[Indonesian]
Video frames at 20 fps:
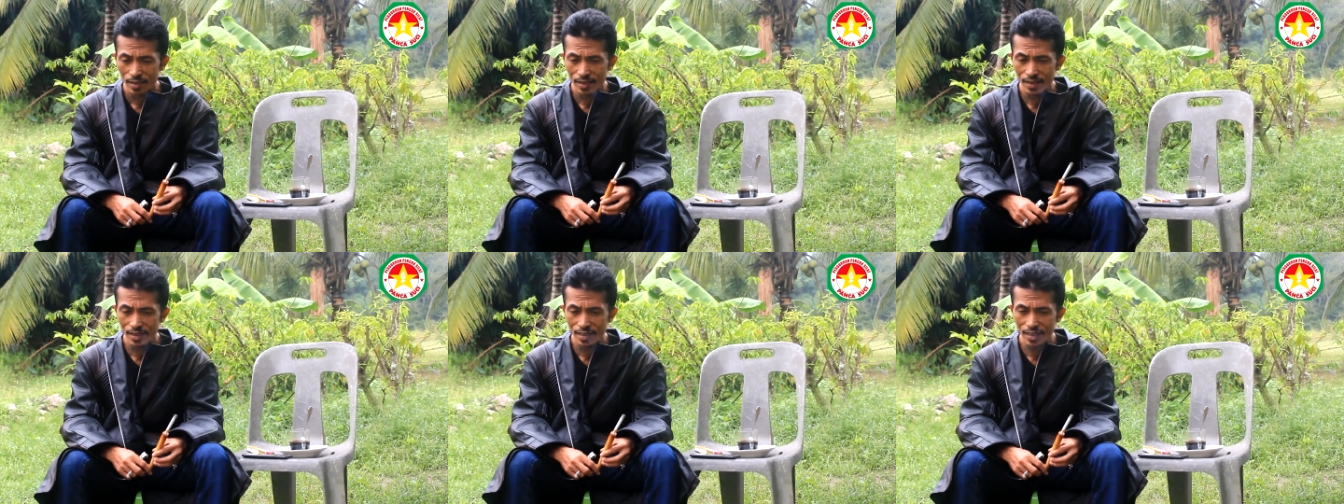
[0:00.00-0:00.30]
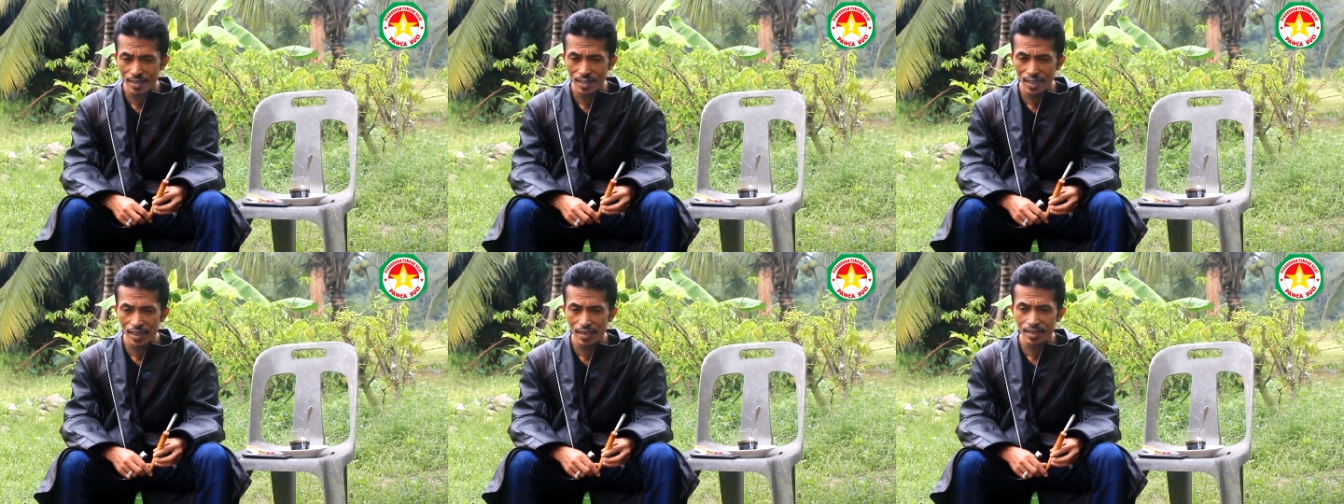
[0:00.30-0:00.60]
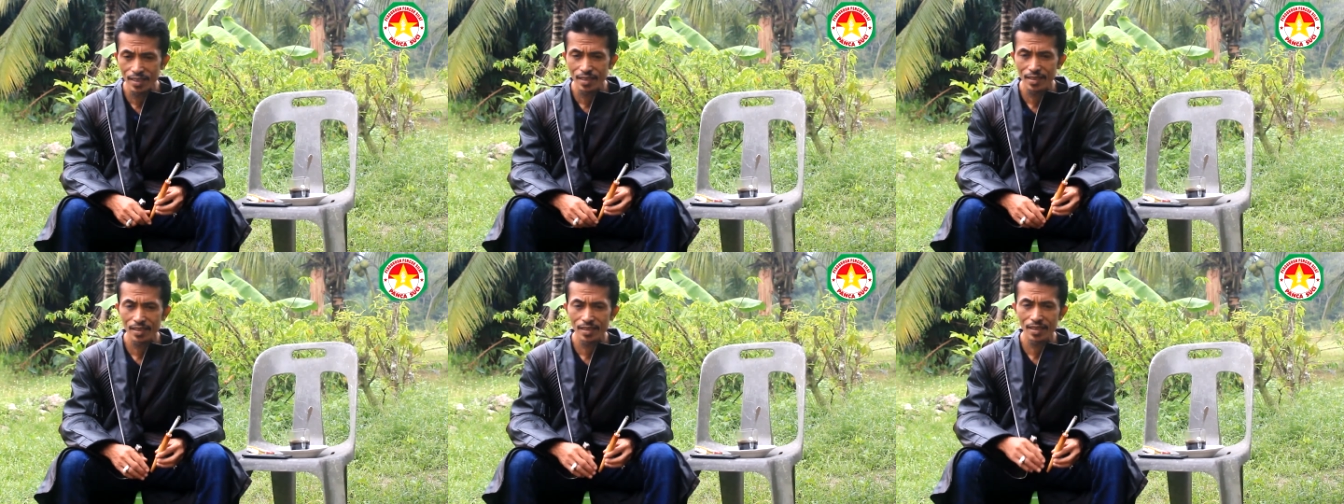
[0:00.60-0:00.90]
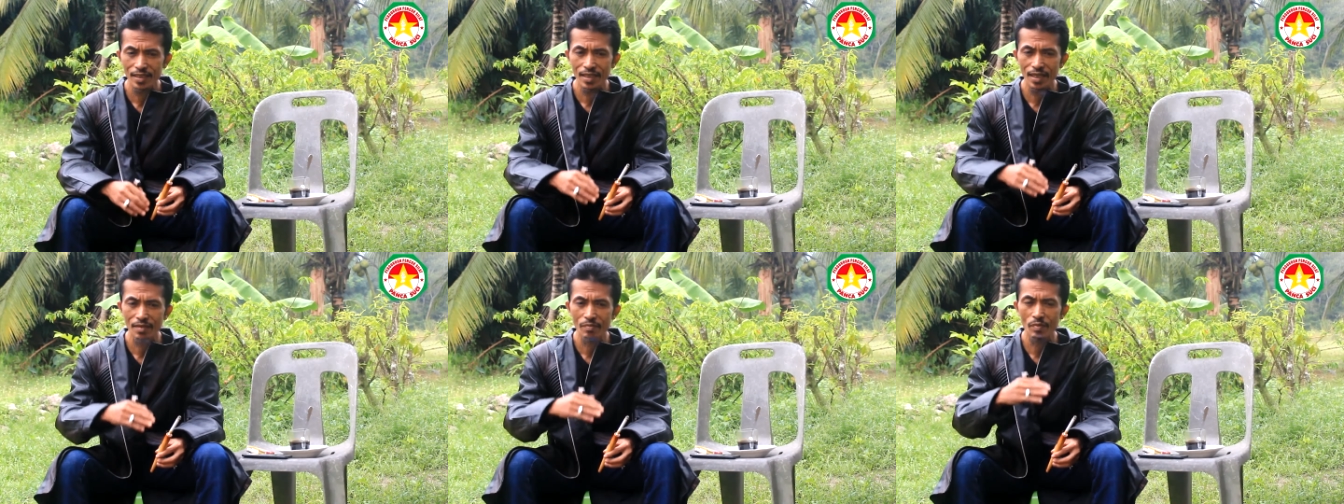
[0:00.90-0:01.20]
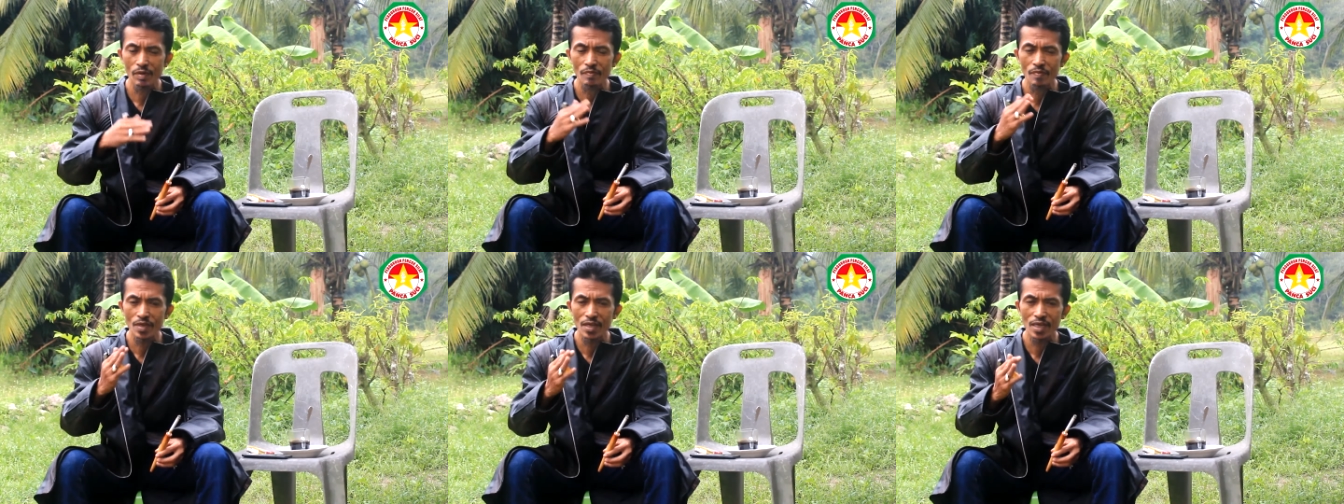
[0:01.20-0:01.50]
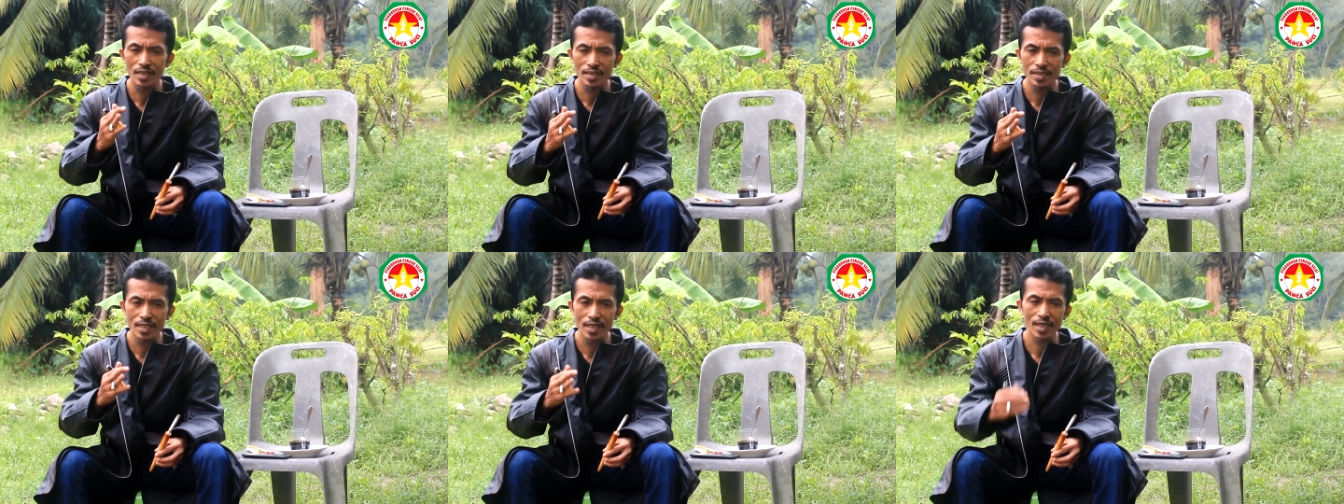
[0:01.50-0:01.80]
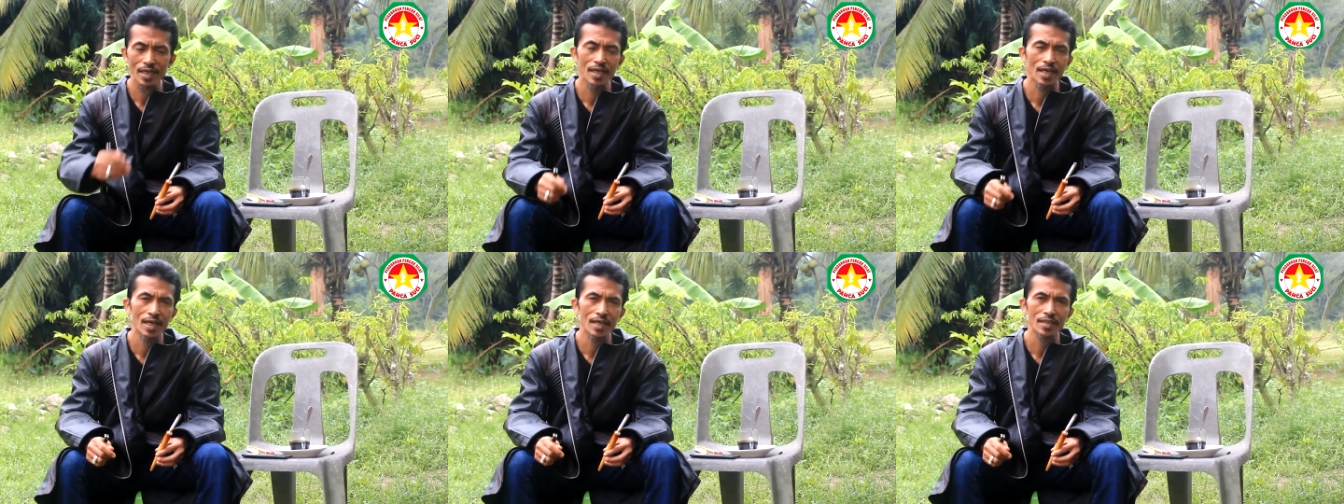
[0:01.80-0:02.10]
Kenyataannya dengan
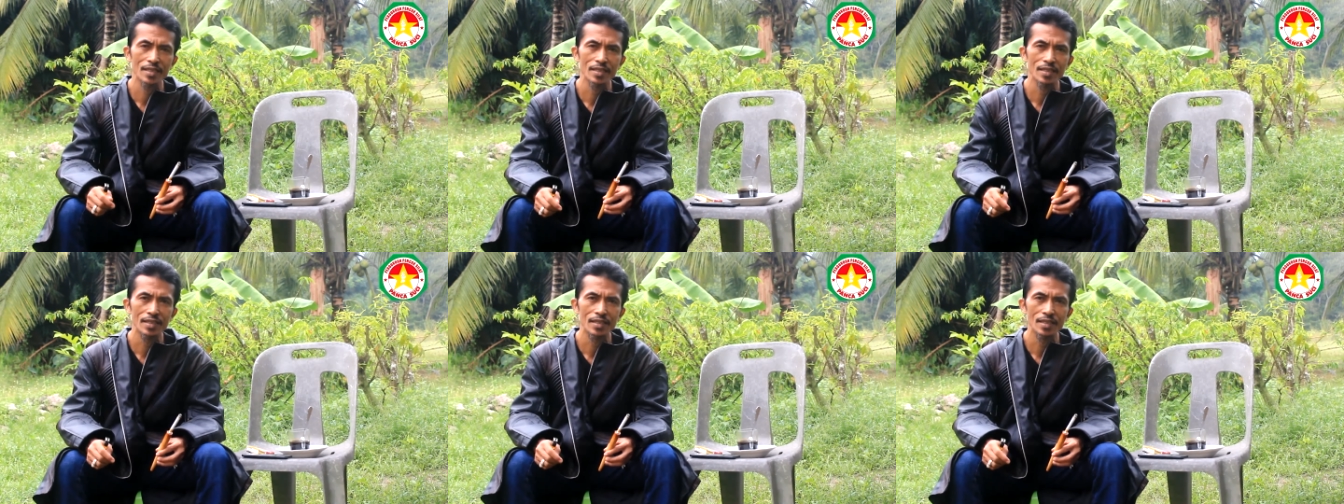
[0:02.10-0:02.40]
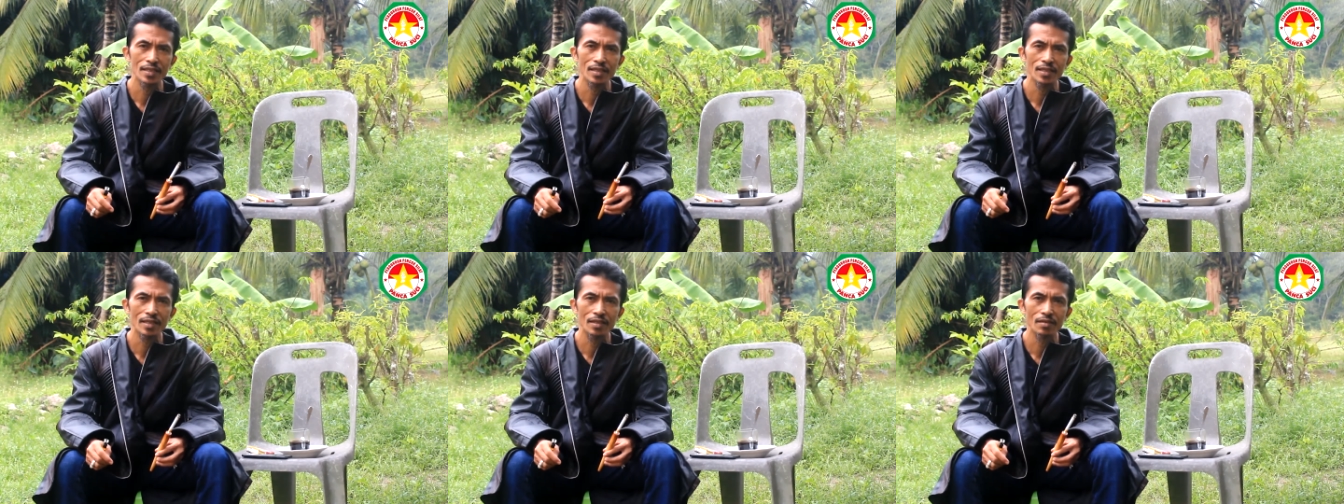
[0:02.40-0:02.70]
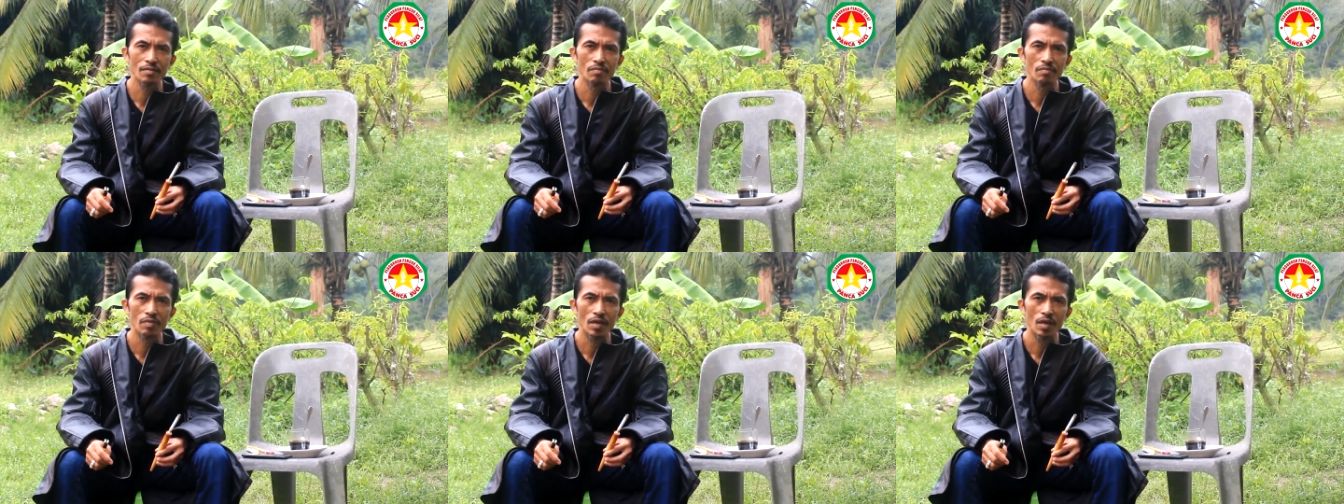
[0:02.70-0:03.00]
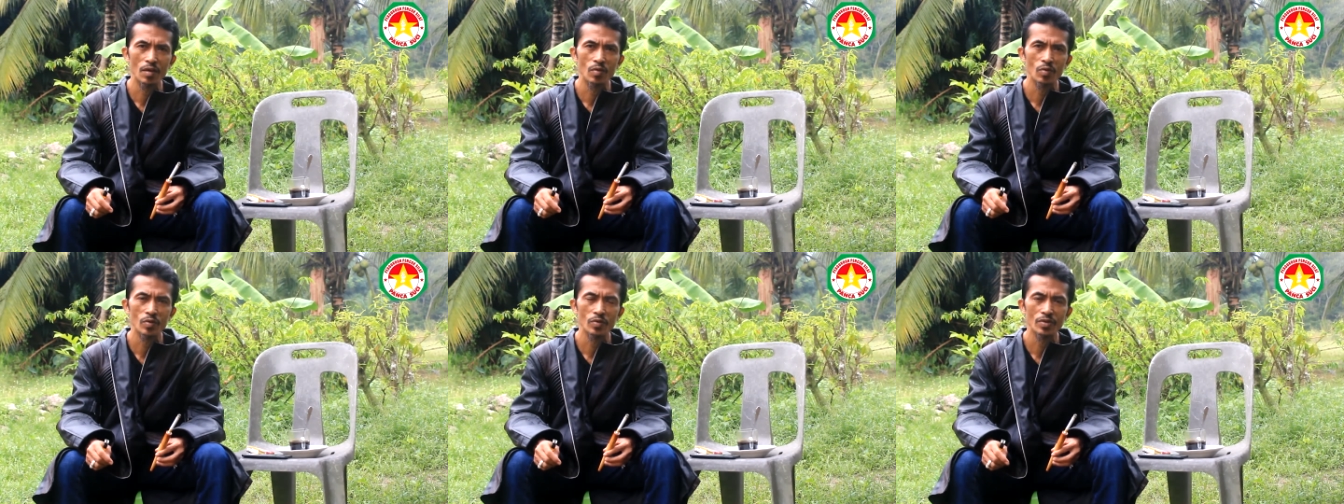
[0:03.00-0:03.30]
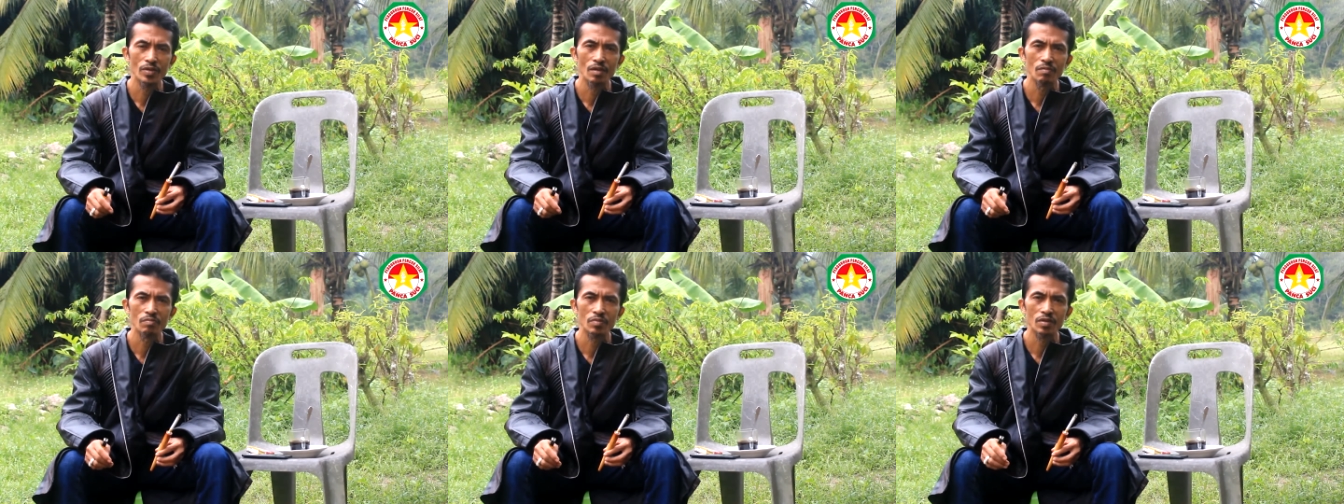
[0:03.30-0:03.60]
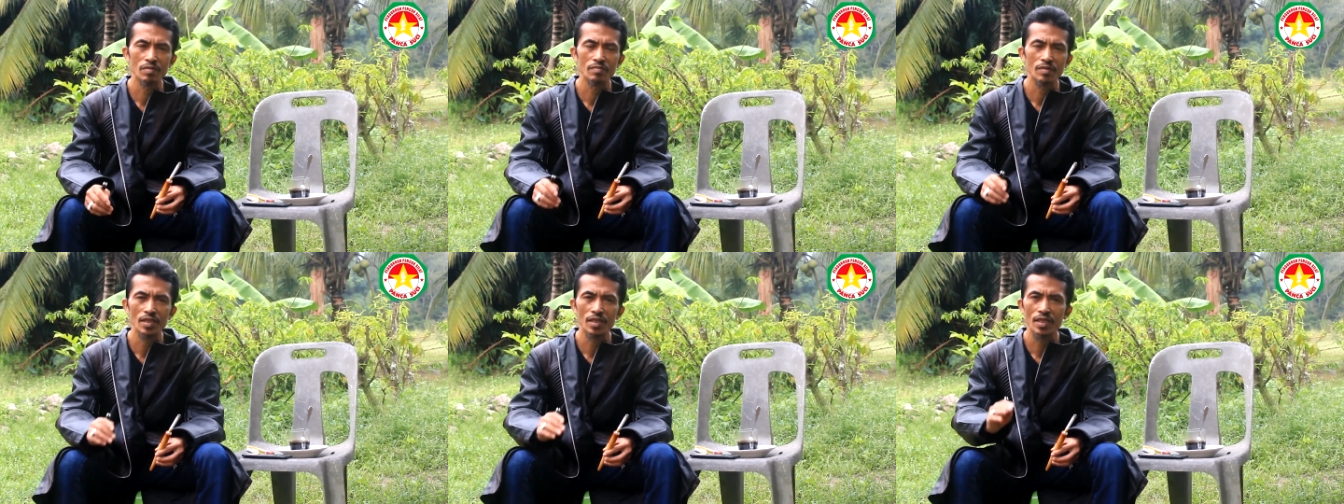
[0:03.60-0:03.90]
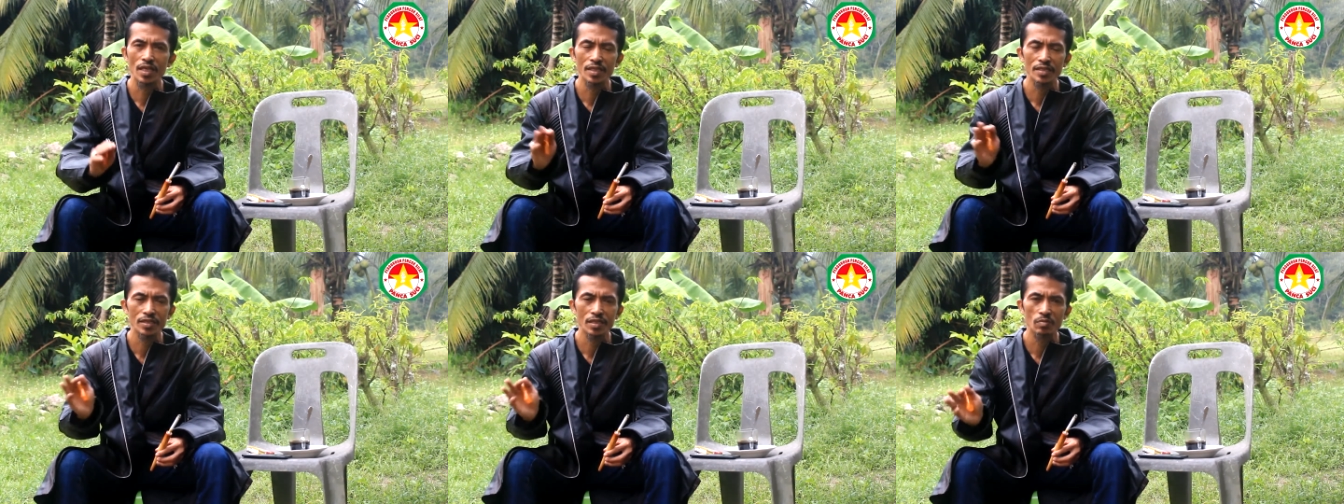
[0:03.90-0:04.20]
membiasakan diri bangun jam
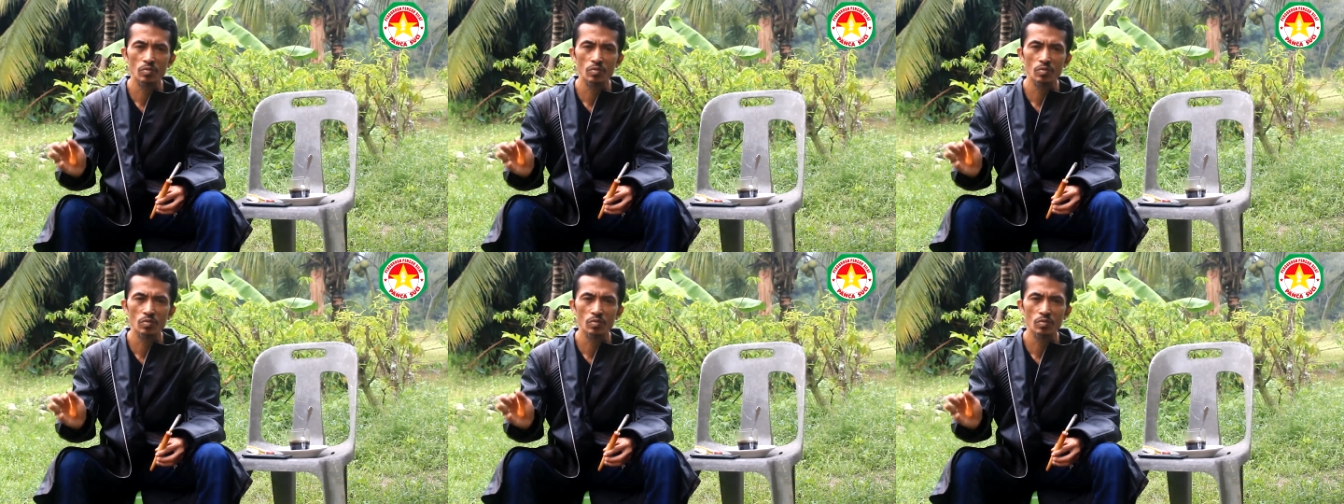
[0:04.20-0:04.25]
9,